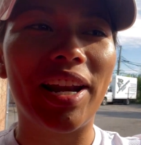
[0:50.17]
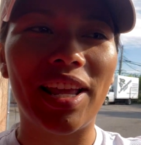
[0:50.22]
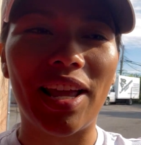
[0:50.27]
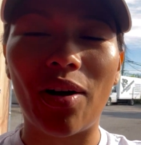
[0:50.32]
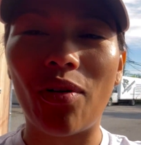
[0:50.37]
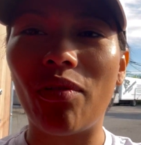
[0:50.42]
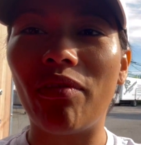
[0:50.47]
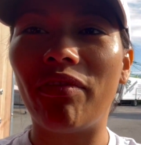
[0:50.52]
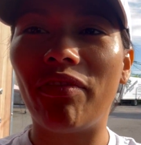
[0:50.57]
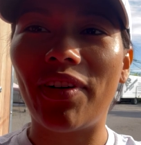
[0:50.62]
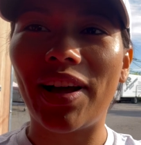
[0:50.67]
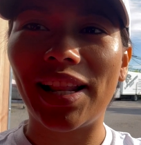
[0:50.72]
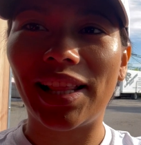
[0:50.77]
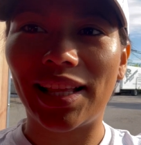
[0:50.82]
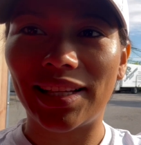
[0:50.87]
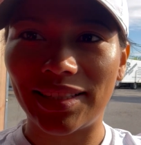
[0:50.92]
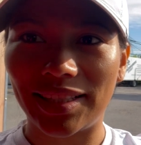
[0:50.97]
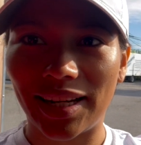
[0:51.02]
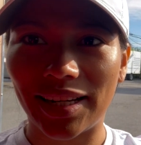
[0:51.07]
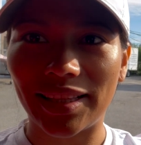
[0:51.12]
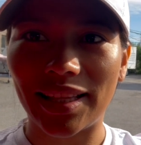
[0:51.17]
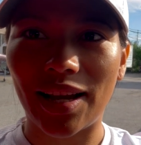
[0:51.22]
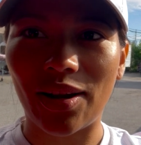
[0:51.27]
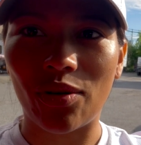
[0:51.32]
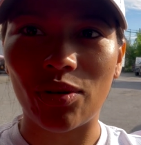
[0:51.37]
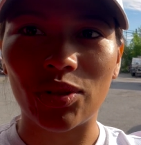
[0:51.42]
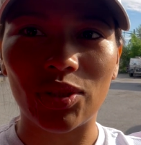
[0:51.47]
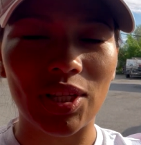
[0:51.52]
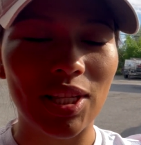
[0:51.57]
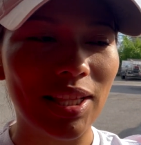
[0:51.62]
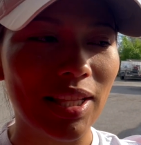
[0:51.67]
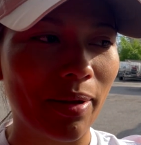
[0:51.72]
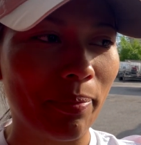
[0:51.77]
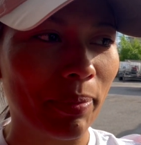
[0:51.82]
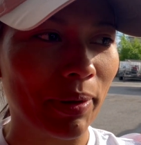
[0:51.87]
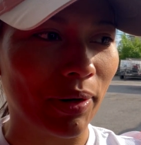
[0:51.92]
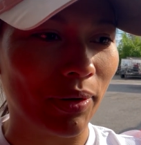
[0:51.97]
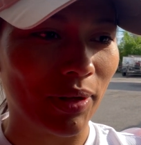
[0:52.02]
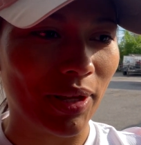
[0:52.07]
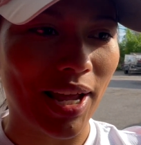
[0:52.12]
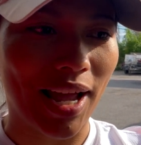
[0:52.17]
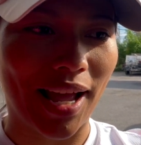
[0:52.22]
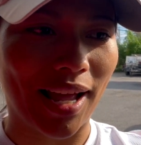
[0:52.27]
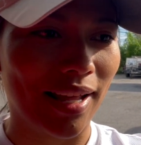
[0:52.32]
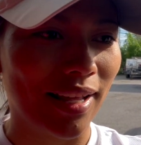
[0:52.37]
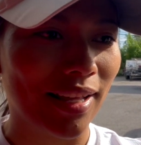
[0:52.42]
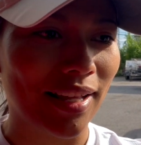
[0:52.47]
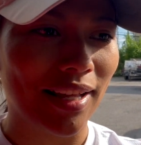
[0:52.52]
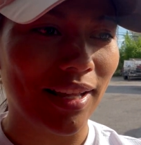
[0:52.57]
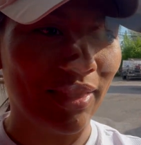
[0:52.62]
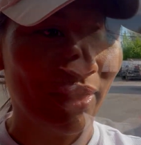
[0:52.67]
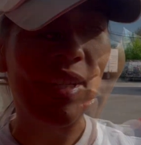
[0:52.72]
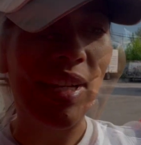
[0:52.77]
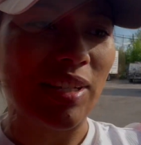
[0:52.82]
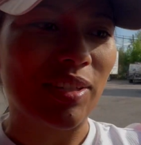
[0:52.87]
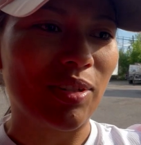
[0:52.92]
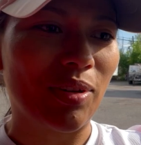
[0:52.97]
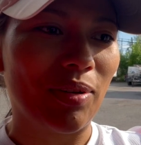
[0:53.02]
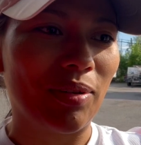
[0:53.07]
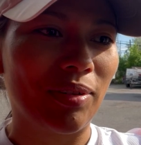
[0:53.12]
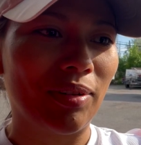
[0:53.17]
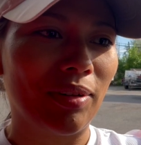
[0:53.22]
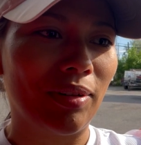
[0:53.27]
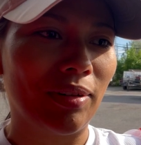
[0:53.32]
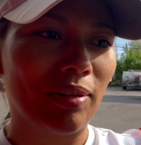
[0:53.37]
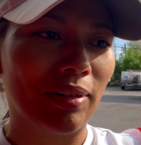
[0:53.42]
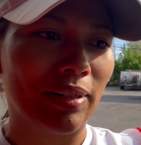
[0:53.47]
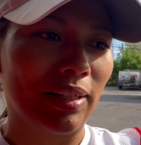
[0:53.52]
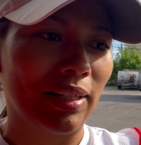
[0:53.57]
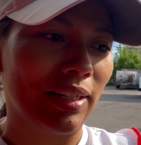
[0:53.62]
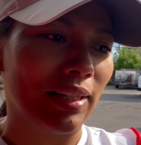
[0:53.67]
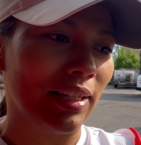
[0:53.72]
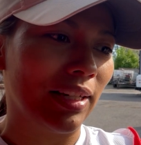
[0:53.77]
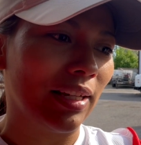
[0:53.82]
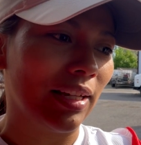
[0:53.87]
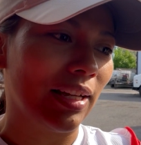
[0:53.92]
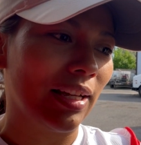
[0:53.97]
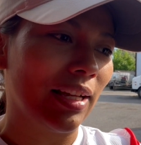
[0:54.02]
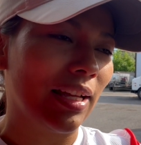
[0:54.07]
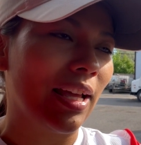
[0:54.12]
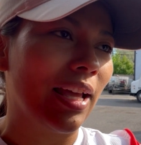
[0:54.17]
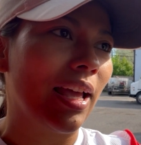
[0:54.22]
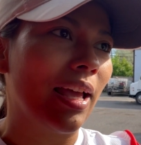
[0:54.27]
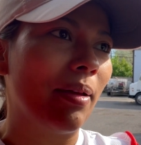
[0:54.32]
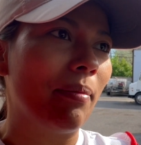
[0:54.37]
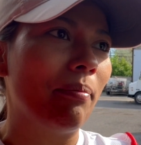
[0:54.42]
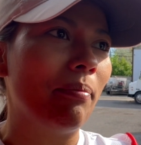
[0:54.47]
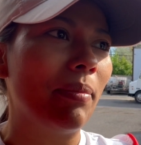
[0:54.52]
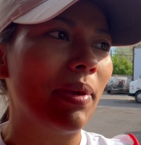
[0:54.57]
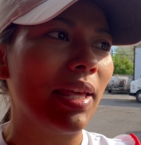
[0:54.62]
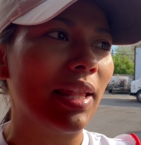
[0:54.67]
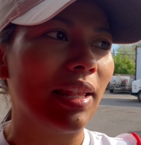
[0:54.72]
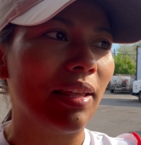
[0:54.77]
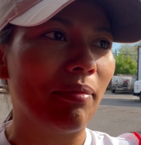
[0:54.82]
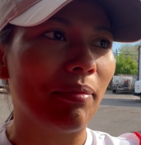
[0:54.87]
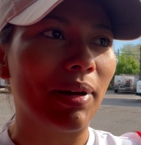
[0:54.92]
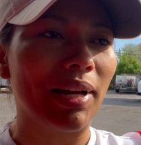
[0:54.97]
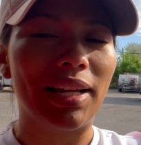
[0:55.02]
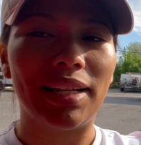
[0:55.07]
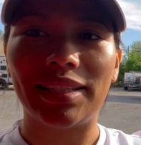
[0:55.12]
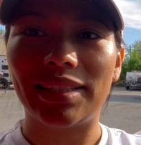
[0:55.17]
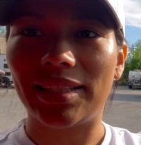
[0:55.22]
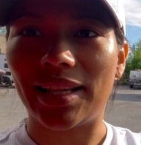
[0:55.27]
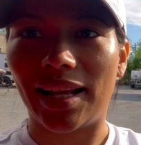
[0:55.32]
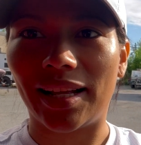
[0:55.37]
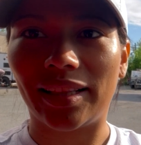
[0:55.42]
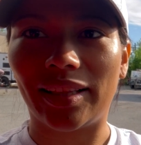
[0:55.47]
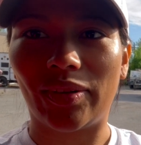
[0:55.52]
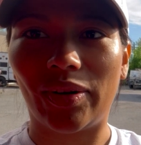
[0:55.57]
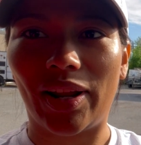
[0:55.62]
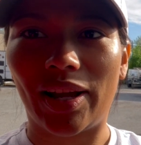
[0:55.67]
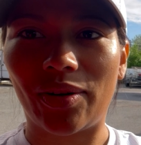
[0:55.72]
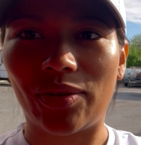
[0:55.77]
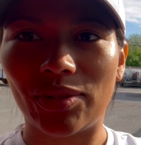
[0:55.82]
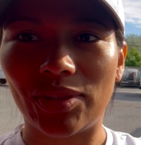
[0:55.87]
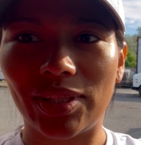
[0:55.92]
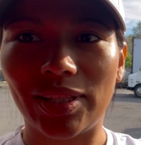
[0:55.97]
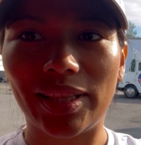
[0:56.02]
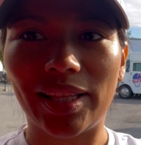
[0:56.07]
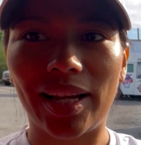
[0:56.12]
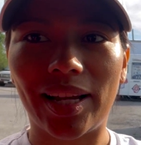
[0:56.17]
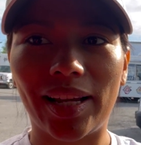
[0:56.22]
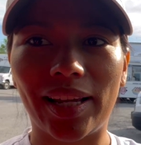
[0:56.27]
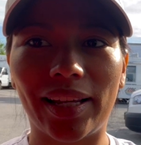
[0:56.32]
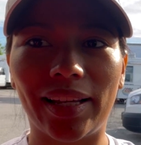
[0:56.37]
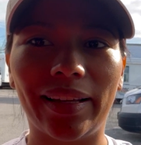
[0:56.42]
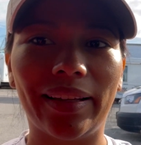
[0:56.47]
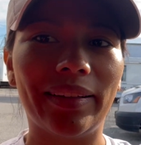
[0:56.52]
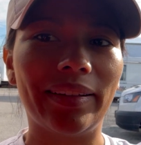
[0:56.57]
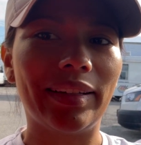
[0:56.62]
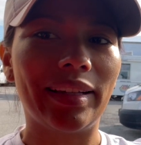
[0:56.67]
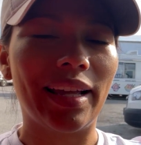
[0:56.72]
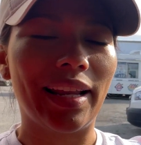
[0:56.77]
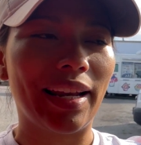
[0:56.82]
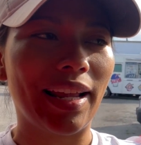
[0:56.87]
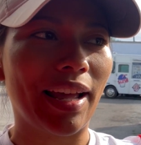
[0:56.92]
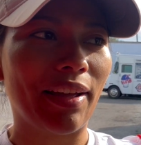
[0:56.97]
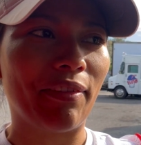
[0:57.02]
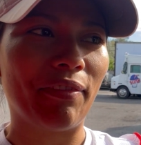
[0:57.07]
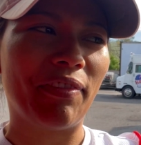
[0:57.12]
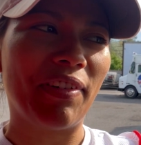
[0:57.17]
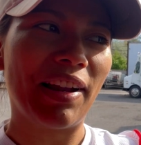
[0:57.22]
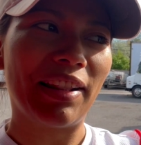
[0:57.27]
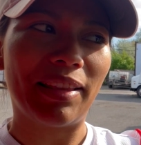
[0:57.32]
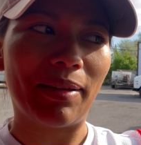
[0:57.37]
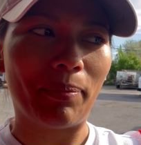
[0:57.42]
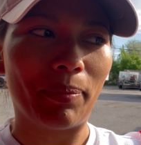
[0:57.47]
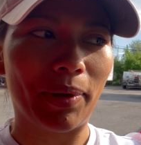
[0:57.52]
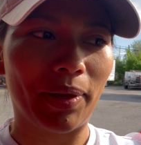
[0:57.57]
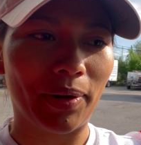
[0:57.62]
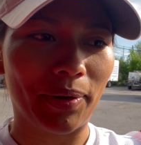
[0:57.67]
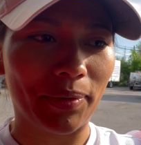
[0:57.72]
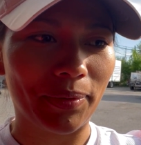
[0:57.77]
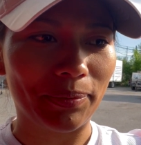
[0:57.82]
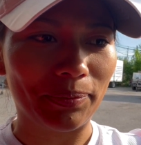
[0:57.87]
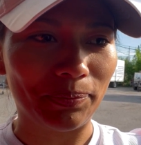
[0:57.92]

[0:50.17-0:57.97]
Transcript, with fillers: Y aún falta ciertas cositas, pero ya, no son ah, mínimas. exacto, las cositas que, que le hacen falta, pero